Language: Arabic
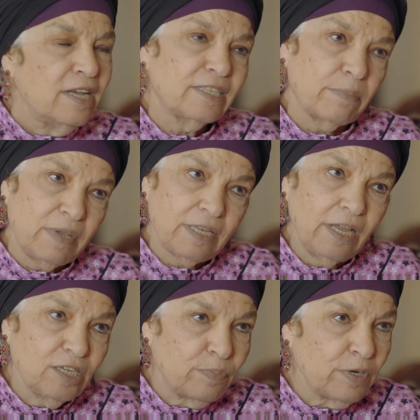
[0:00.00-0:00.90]
انت ما
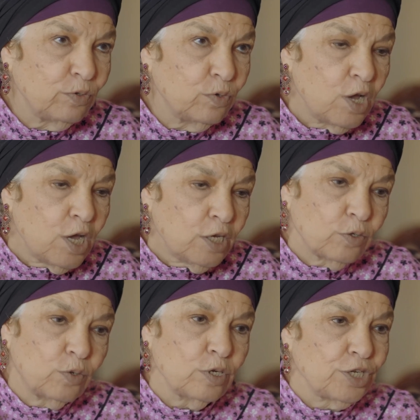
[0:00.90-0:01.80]
يصحش برضه
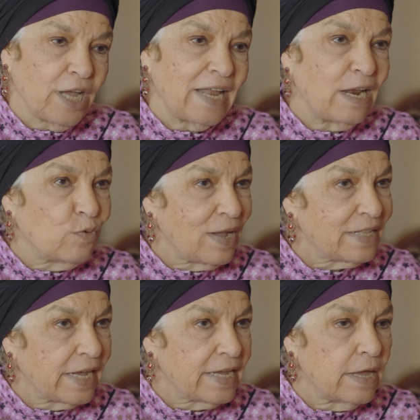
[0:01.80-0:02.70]
تخش على
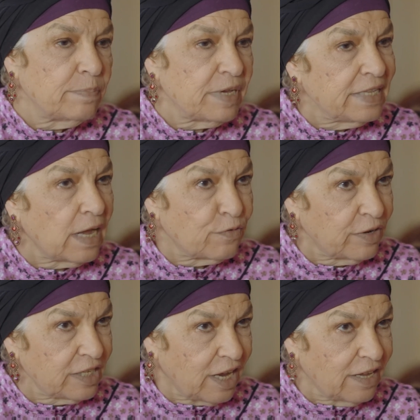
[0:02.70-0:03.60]
الوالده كده بايدك
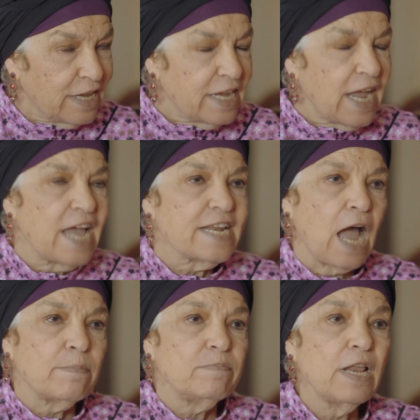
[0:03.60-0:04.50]
فاضيه انا
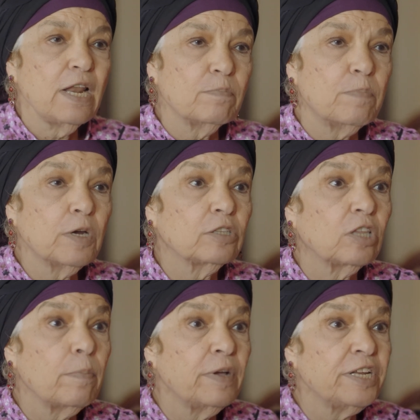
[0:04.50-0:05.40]
عامله لك
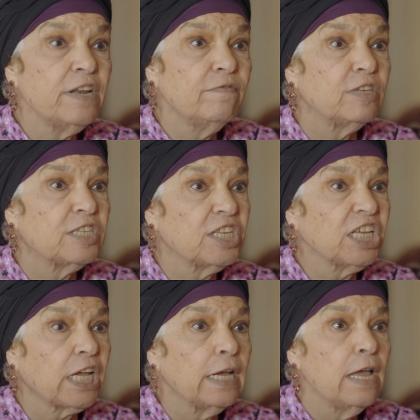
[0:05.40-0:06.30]
برطمانين
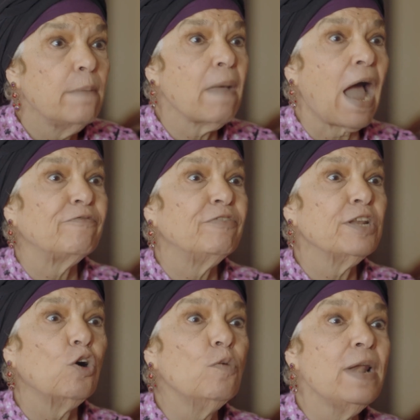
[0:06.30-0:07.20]
سيق
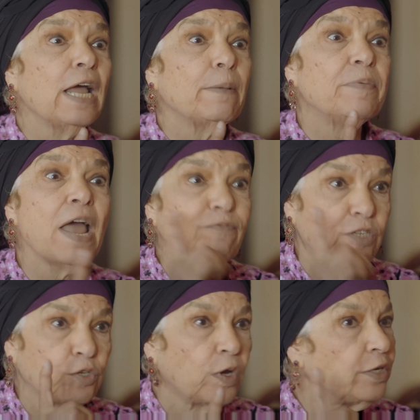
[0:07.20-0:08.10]
معفنهم لك
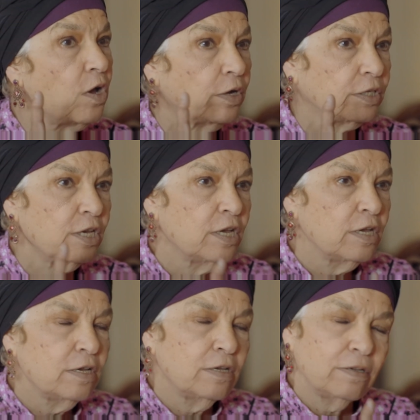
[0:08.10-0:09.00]
بنفسي والله
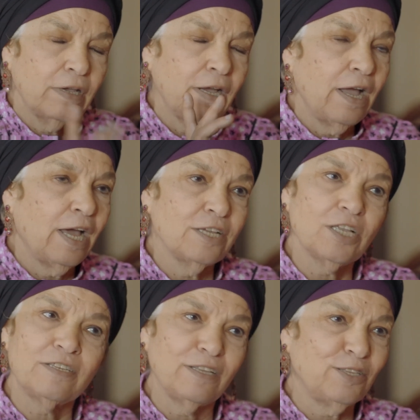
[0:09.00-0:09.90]

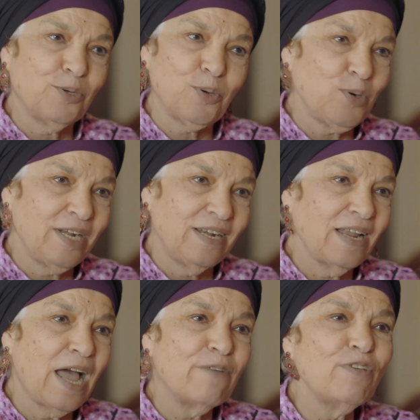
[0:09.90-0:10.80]
علشان ست الكل
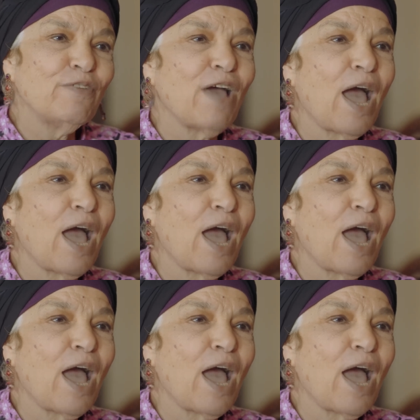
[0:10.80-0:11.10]
عفاف